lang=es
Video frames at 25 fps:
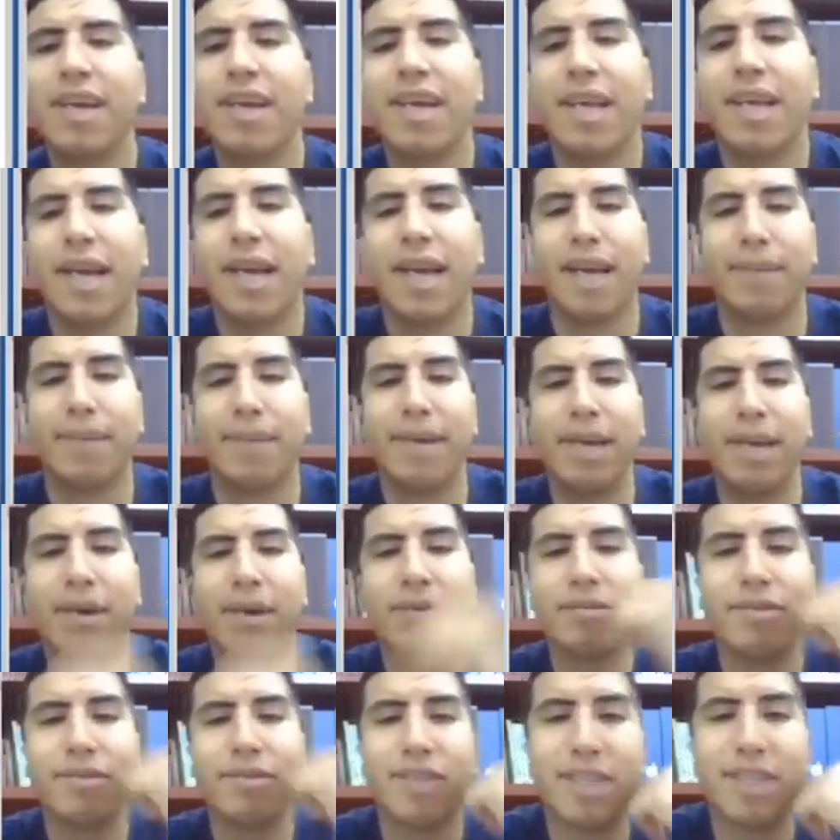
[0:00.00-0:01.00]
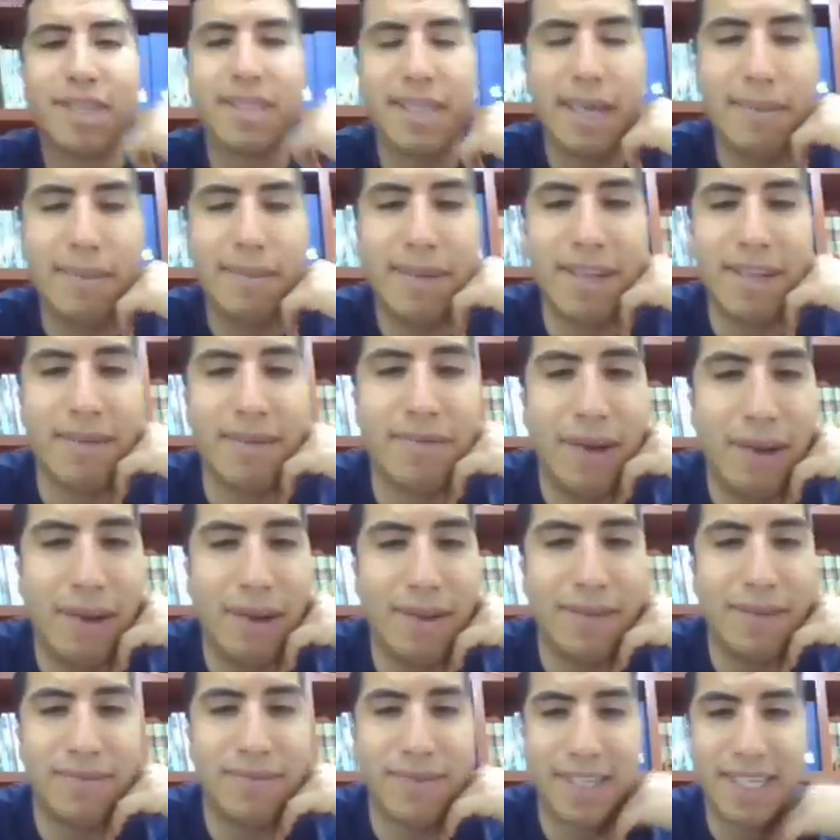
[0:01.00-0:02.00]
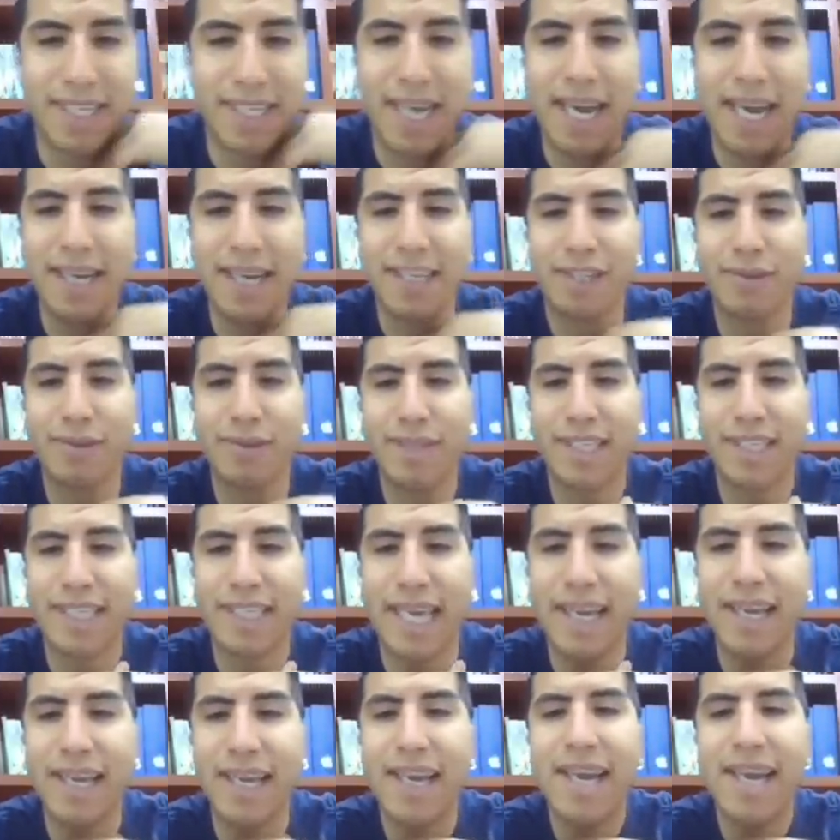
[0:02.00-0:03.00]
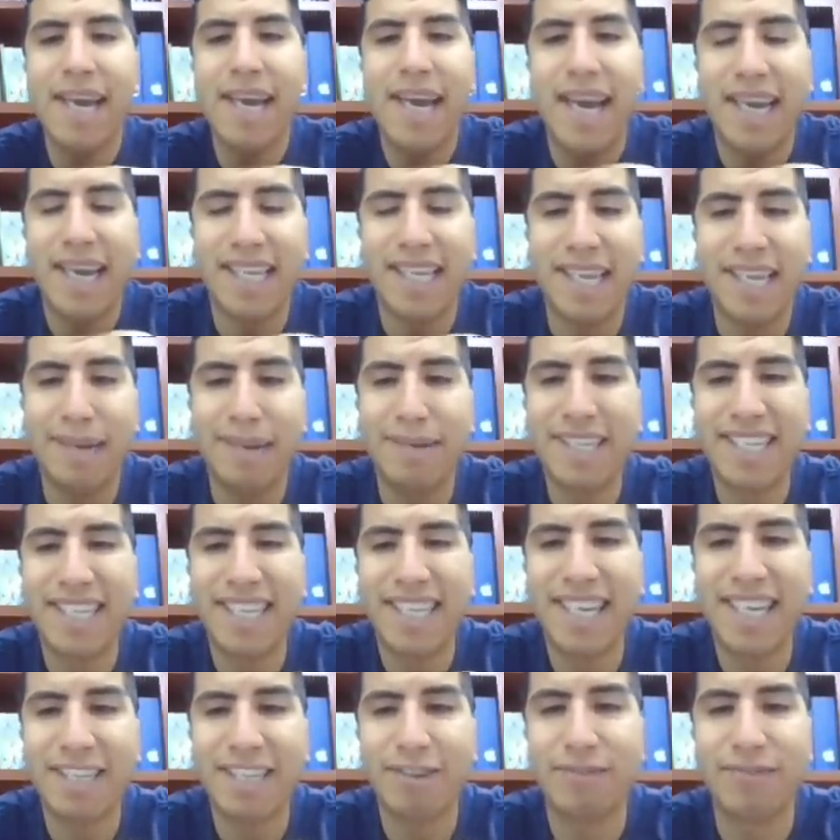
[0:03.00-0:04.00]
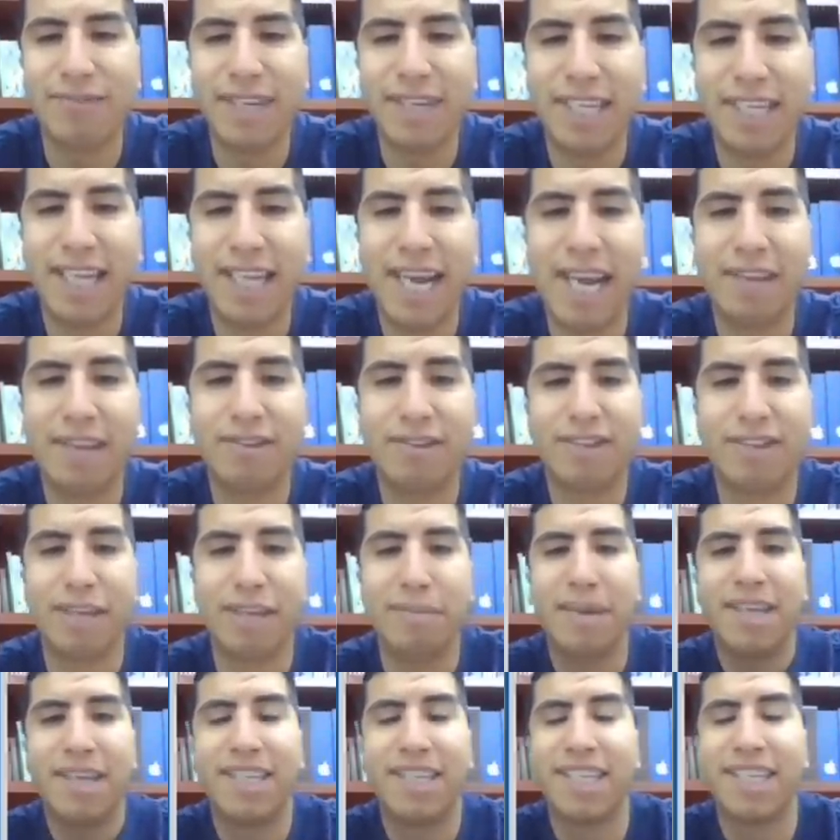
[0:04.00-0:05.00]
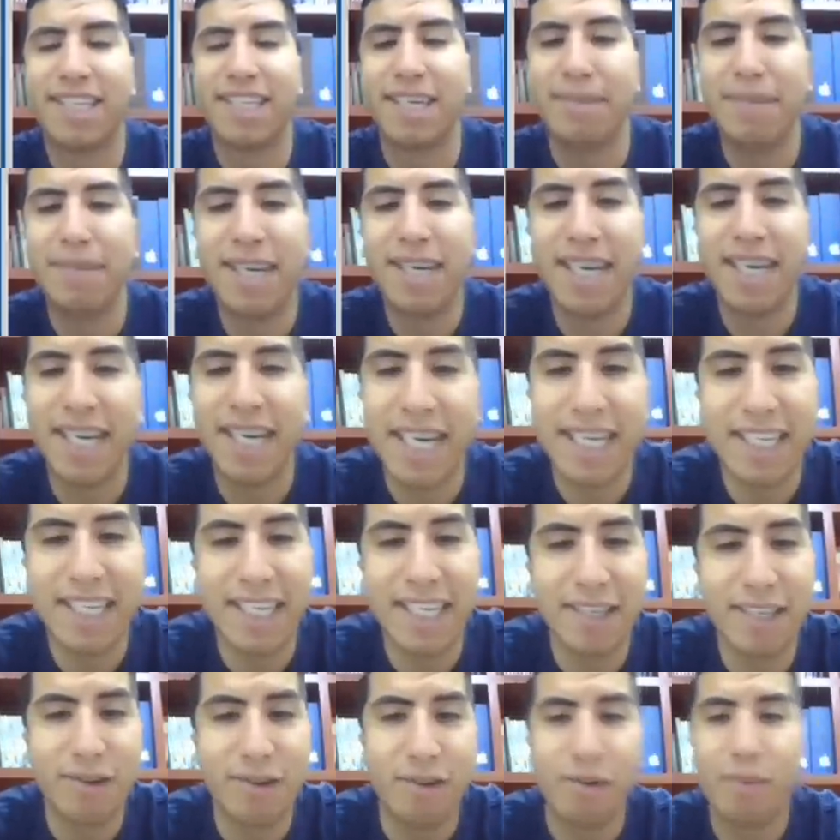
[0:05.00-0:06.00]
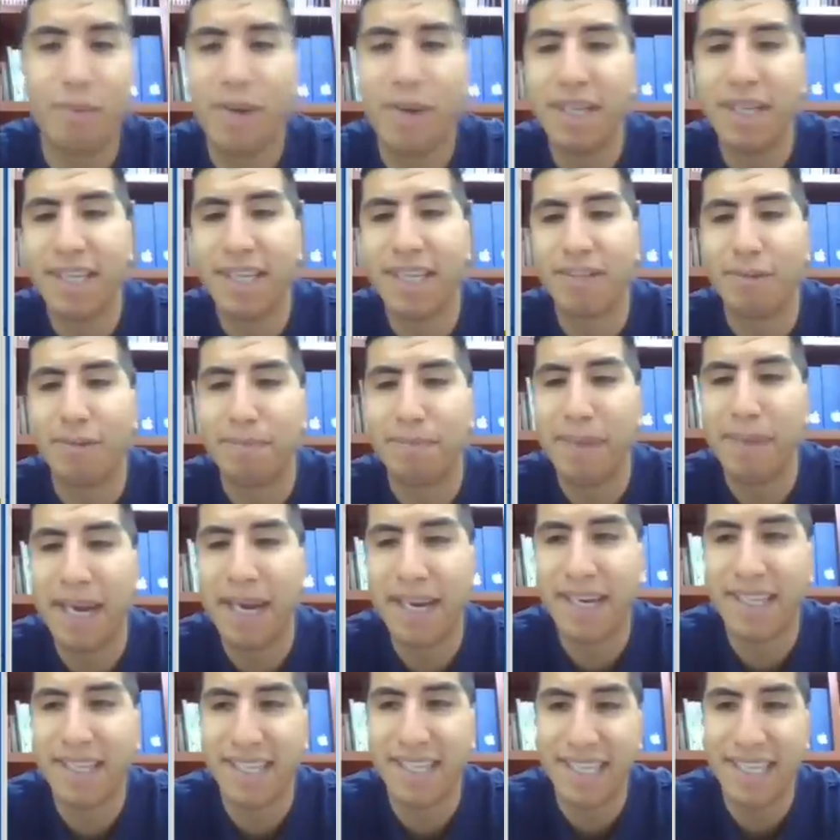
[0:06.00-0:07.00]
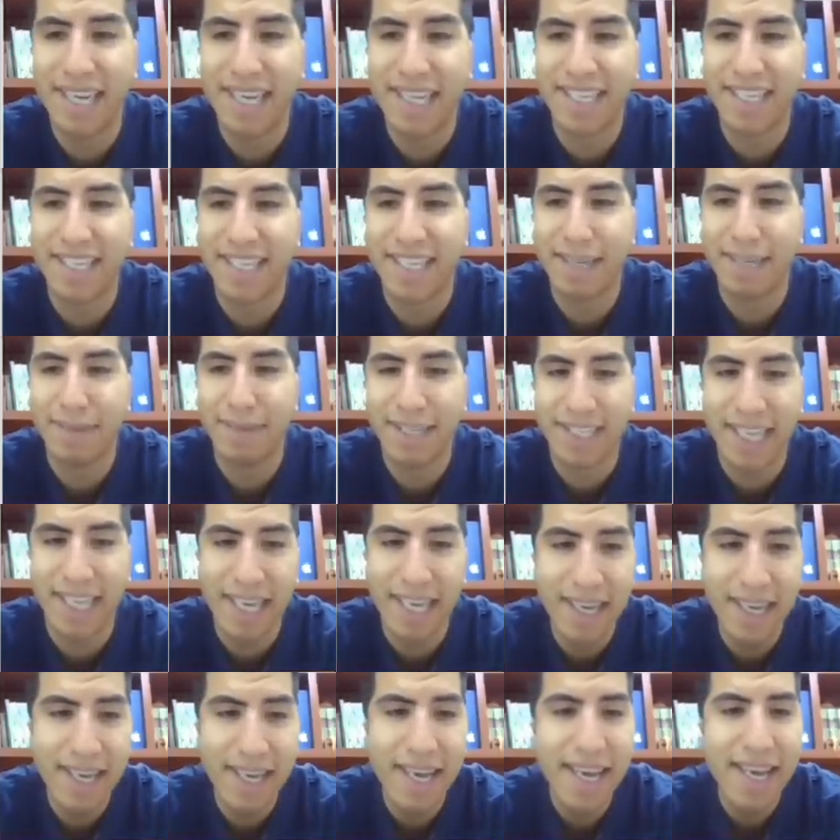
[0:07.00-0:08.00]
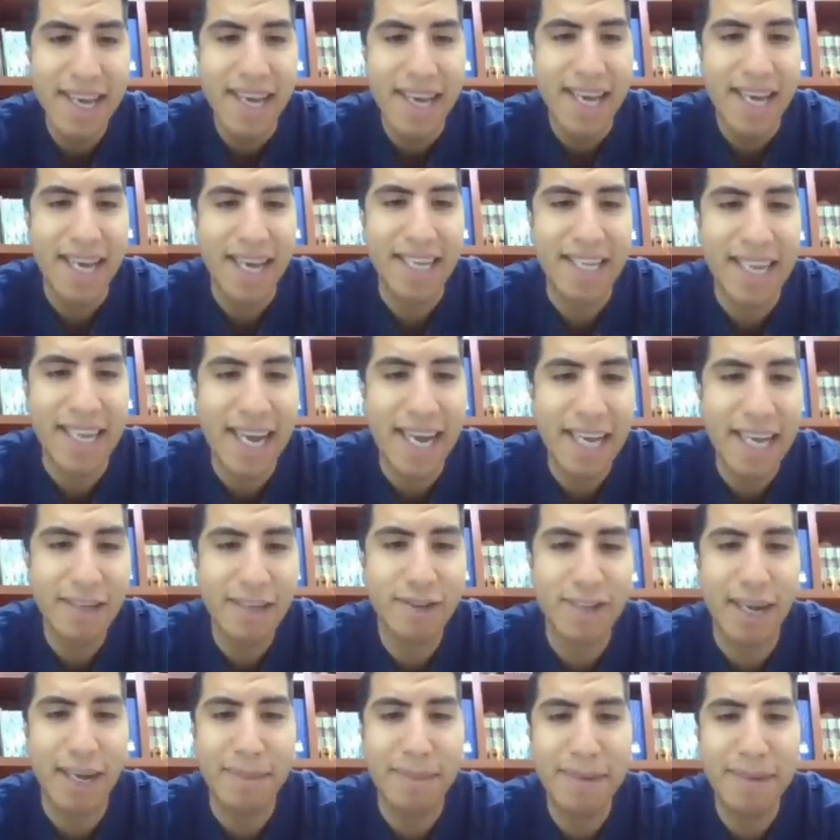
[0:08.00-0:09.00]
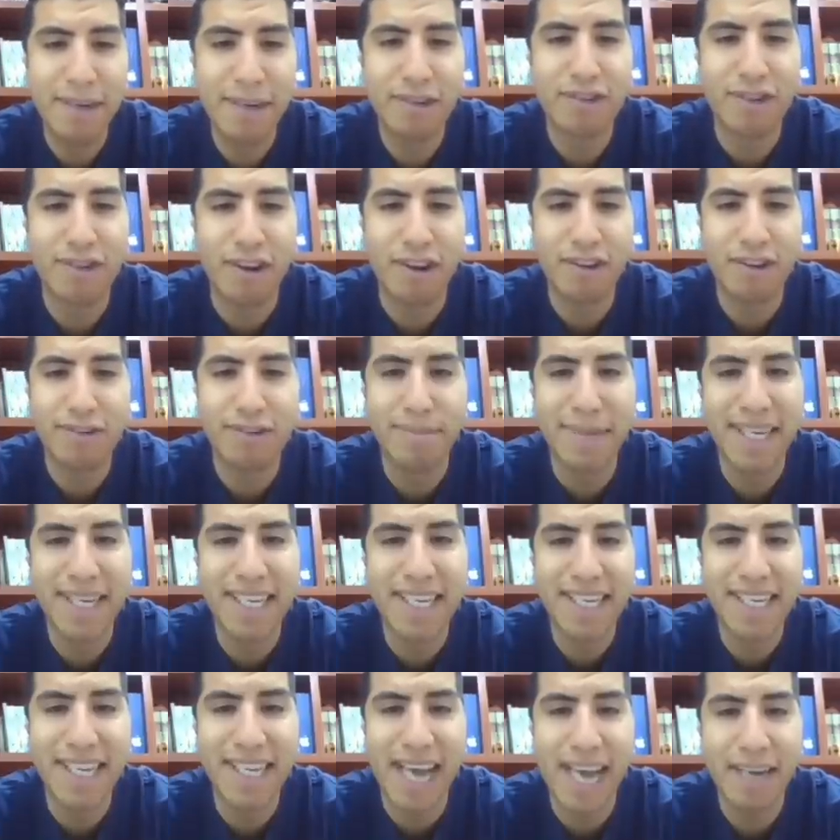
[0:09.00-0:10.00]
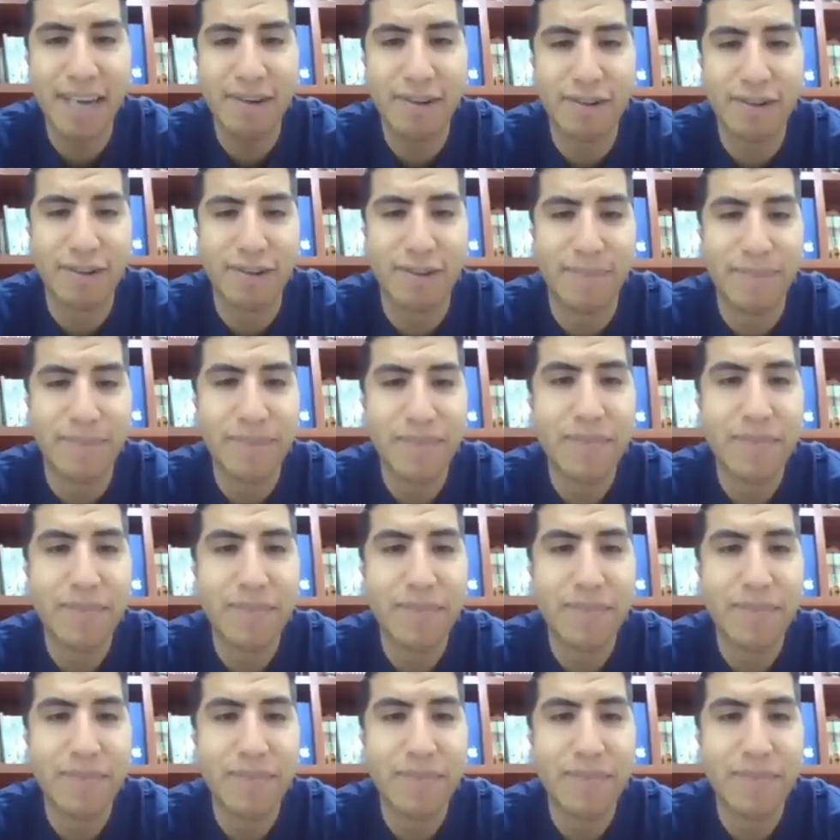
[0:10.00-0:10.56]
reveló un sistema de fraude fiscal en Suiza a través de datos filtrados de más de 100.000 clientes con cuentas opacas en HSBC, entre ellos al menos dos mexicanos.